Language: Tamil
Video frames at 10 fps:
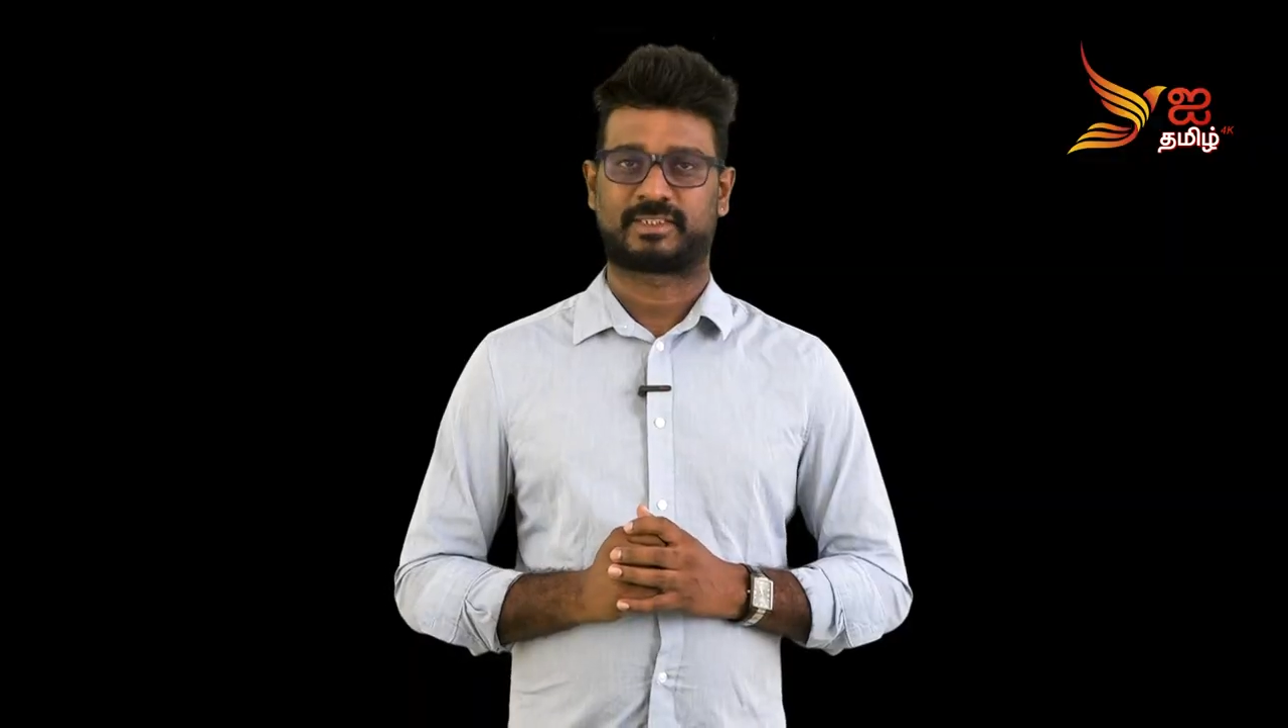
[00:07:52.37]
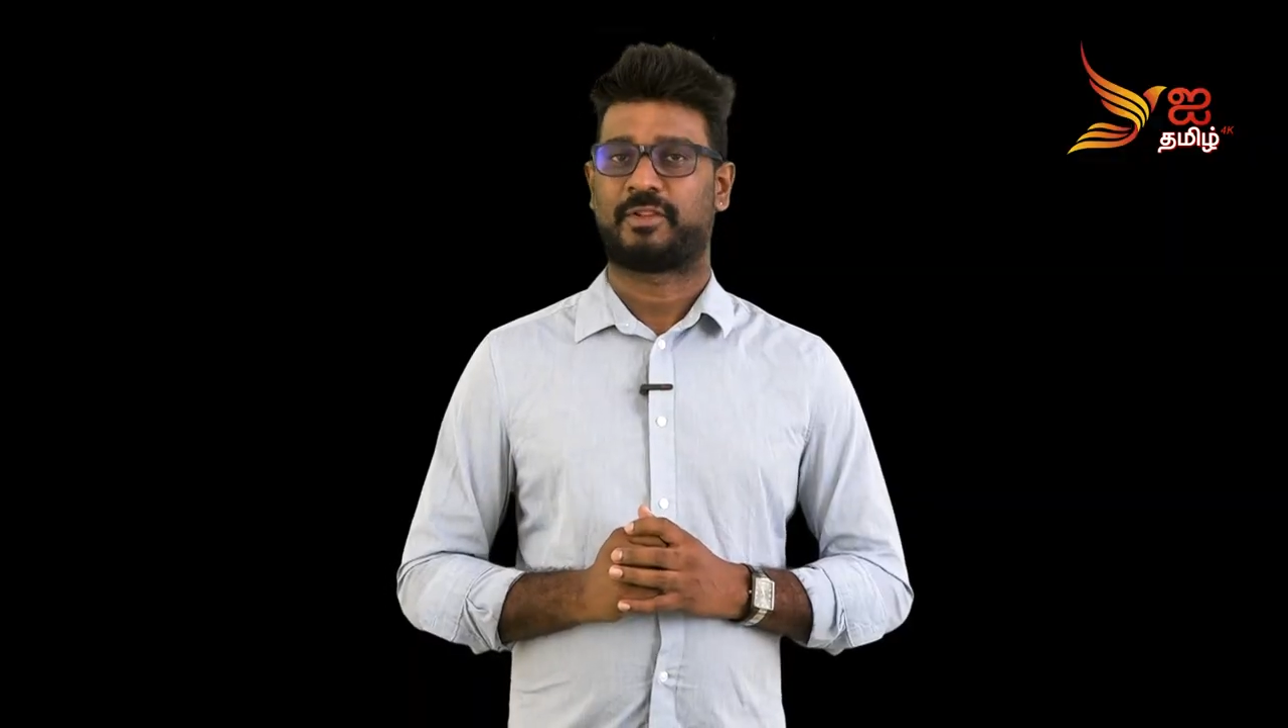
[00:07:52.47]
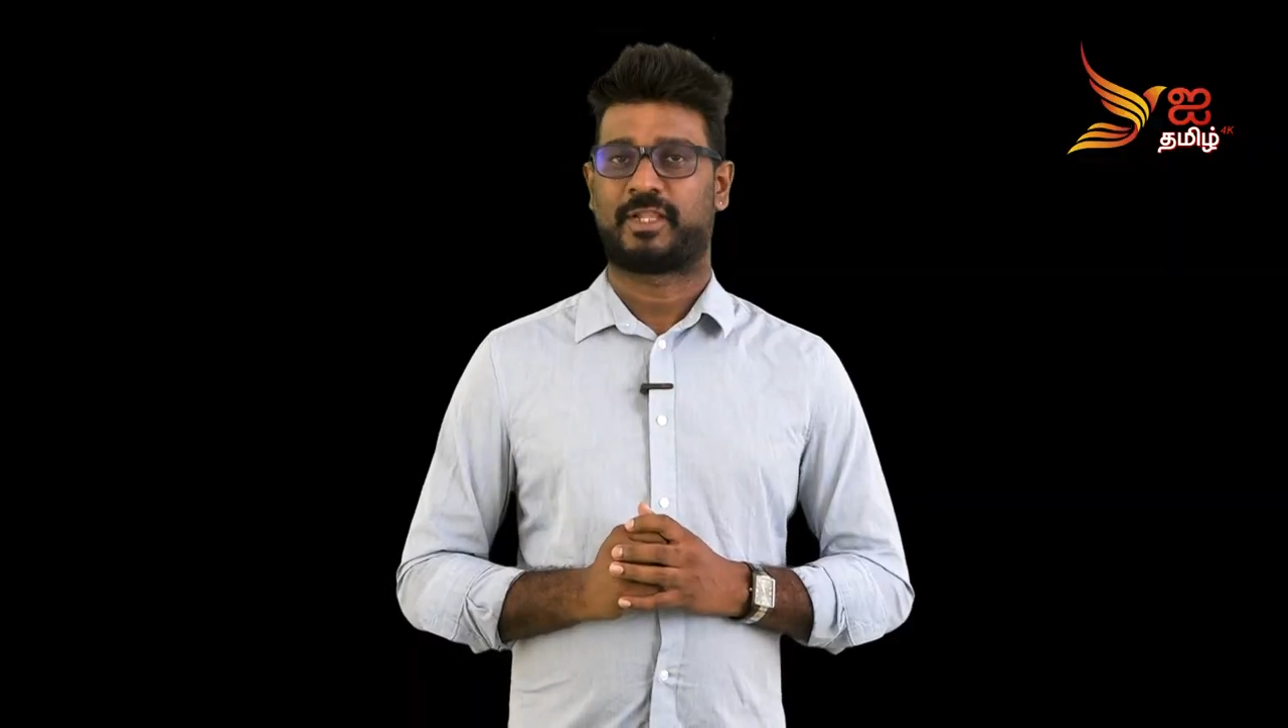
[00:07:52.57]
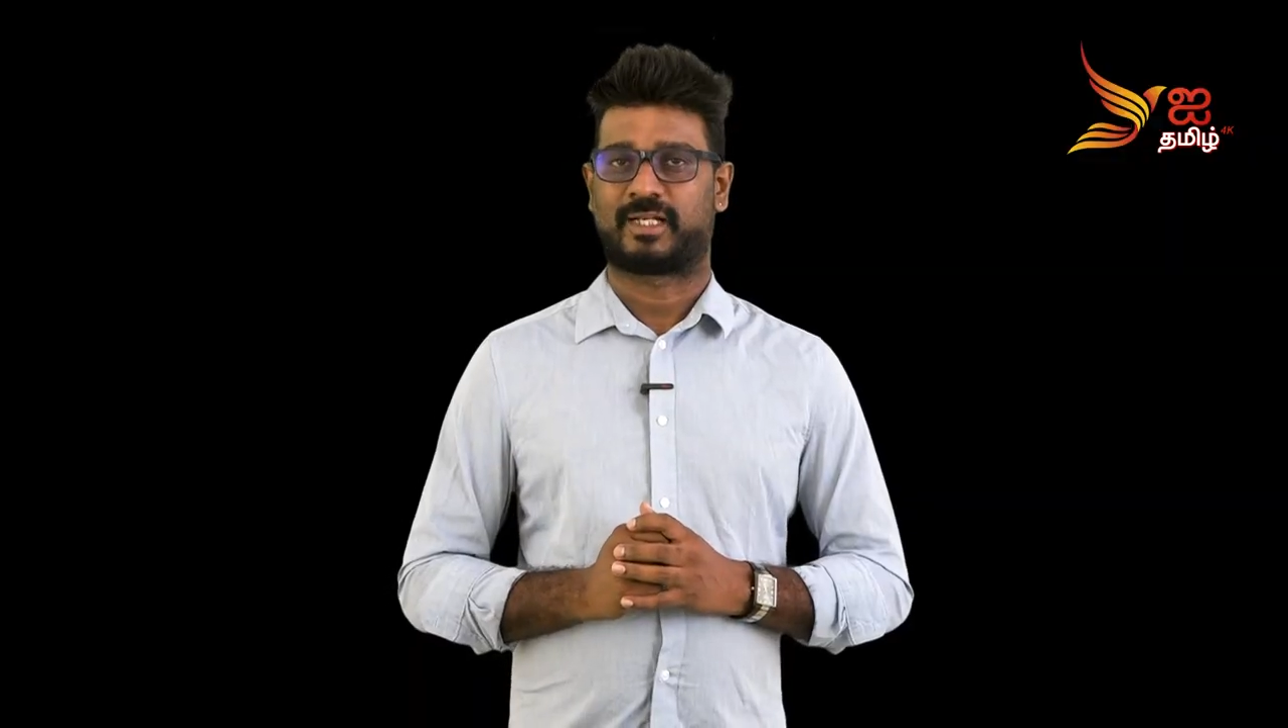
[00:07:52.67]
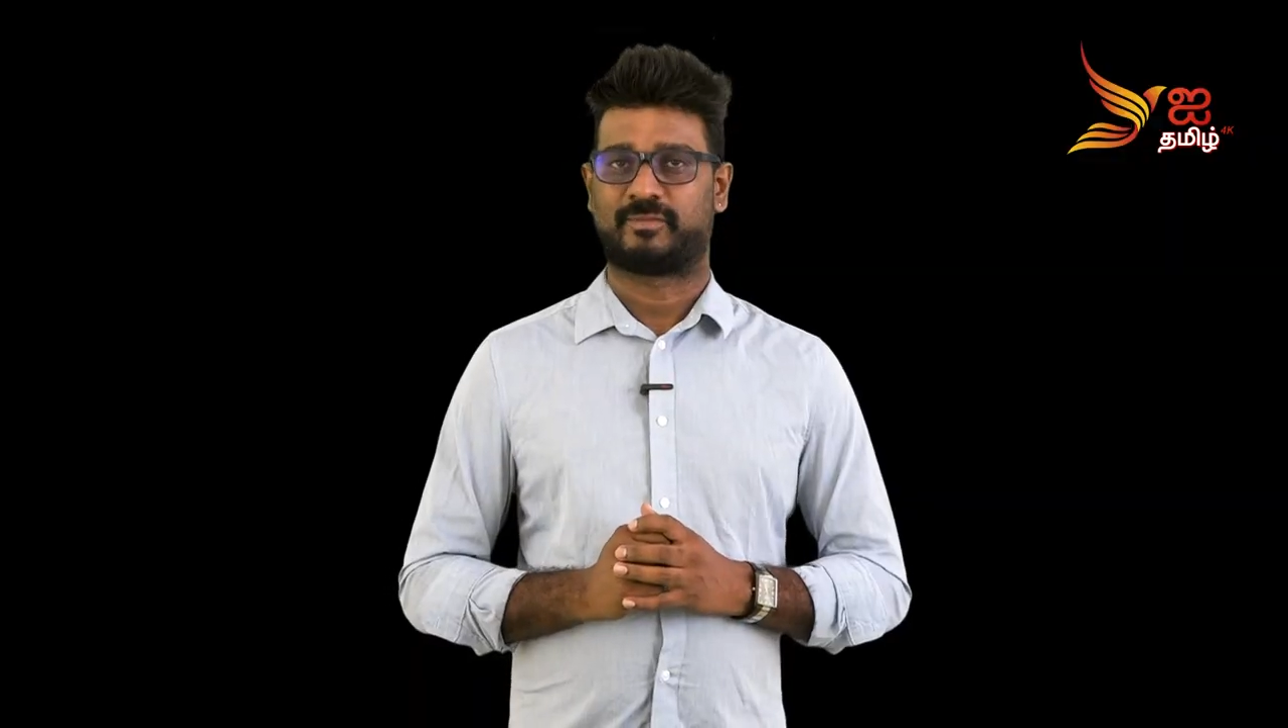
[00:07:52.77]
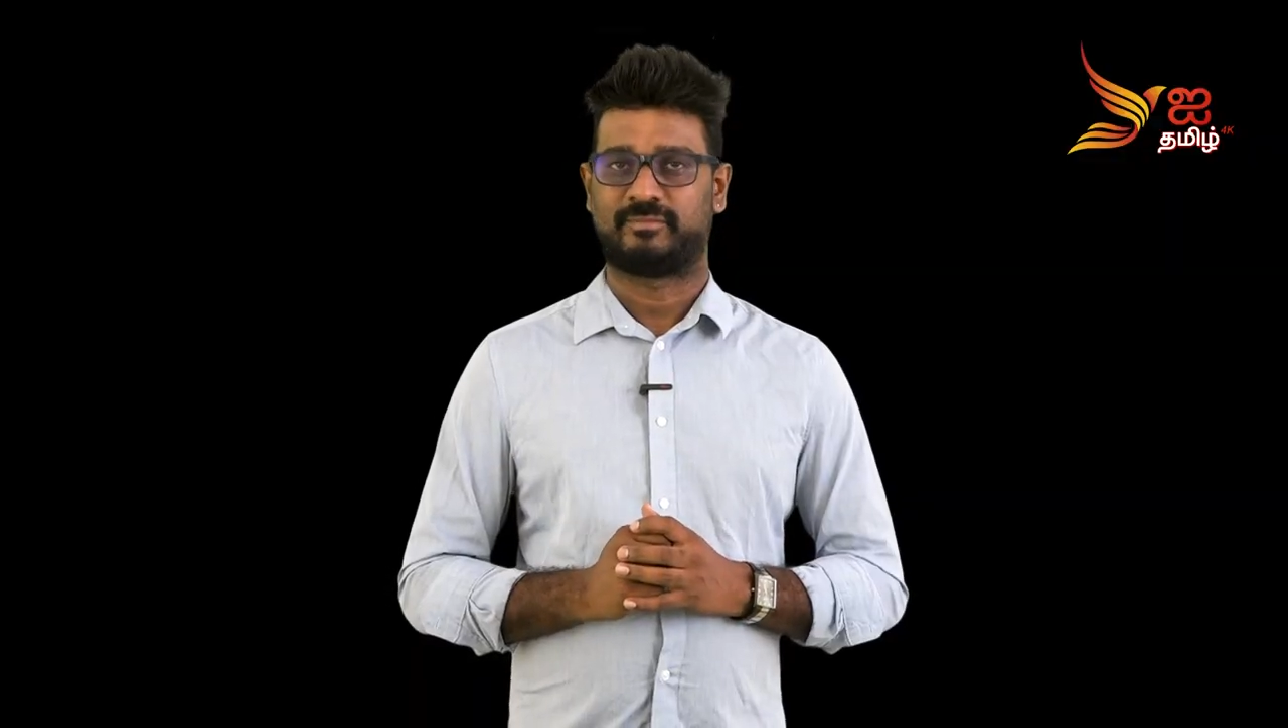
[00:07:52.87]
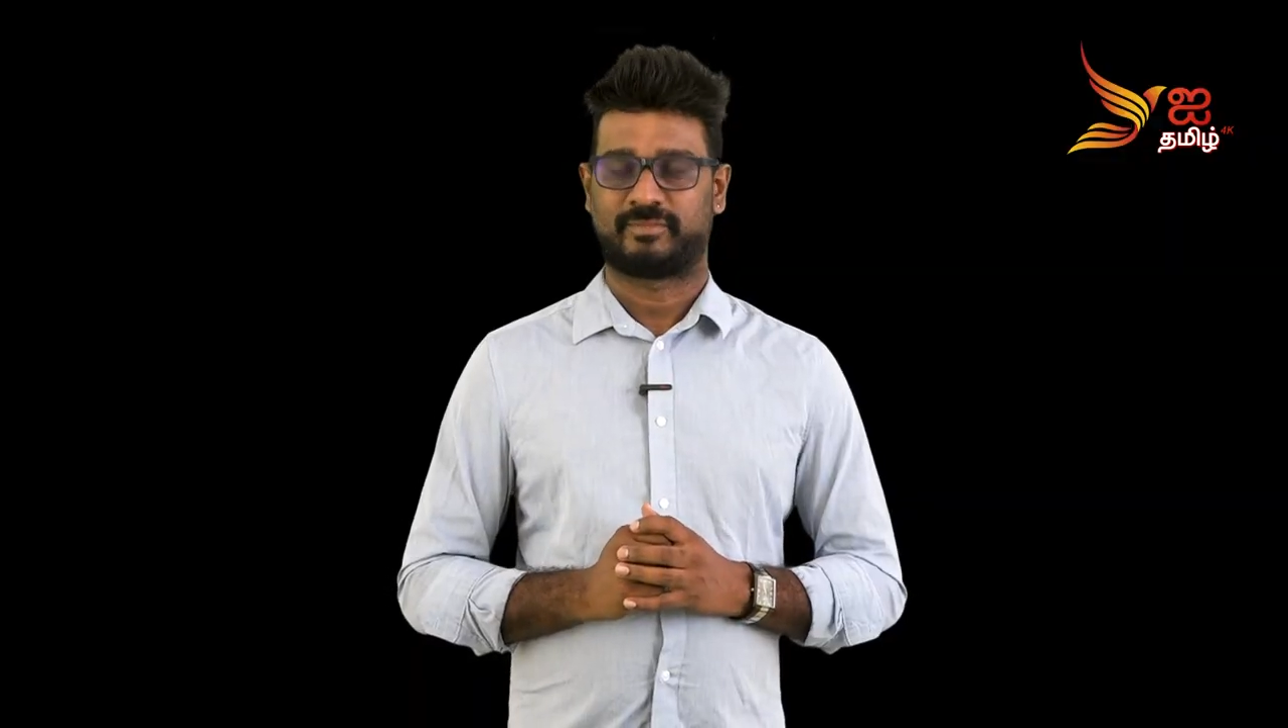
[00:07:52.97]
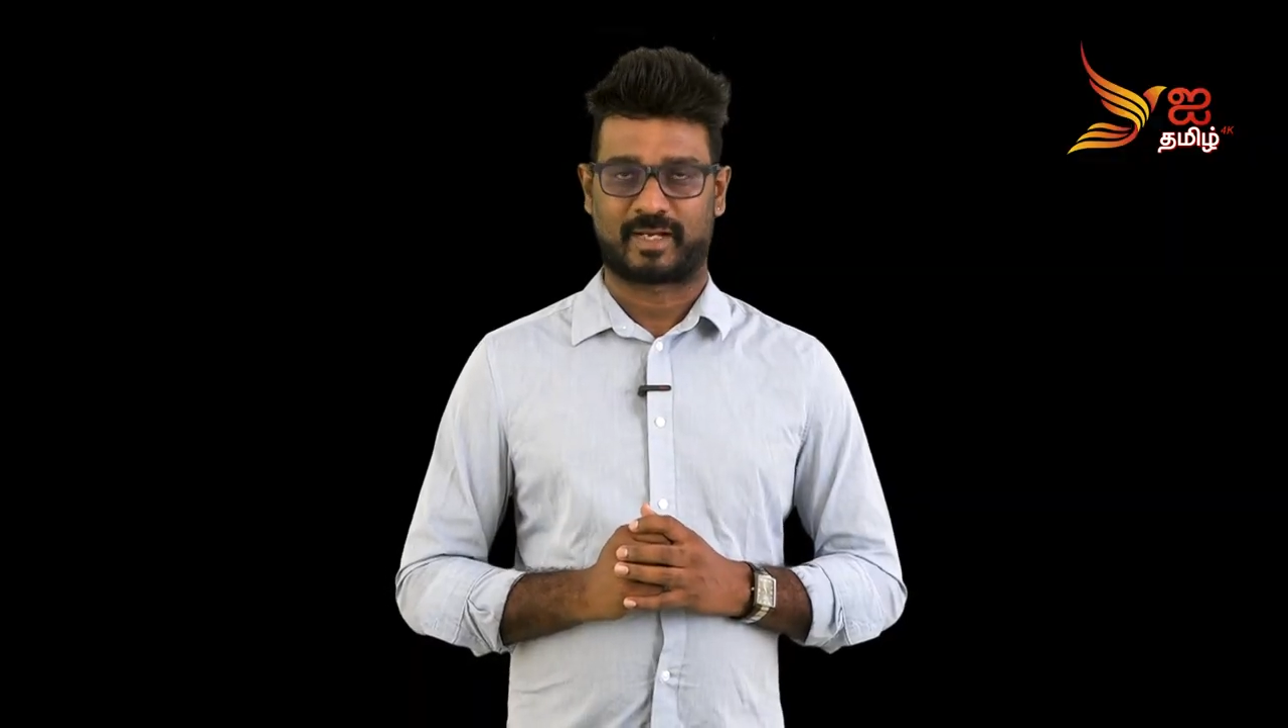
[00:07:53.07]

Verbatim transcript: சந்தேகமும்